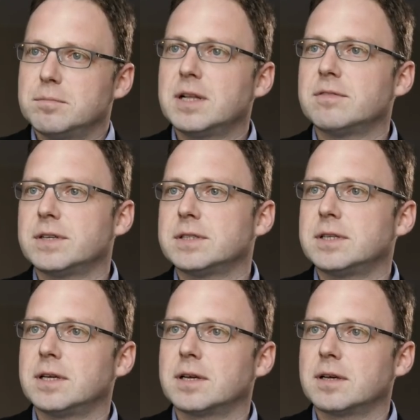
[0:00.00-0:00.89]

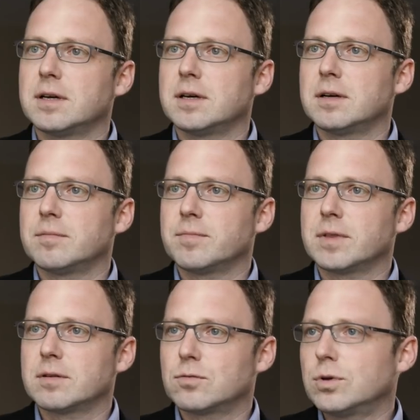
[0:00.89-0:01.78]
mittelfristig ähm,
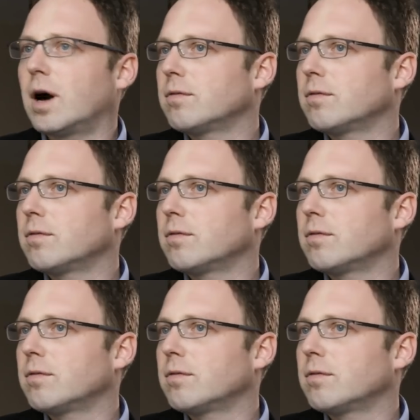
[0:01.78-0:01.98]
gut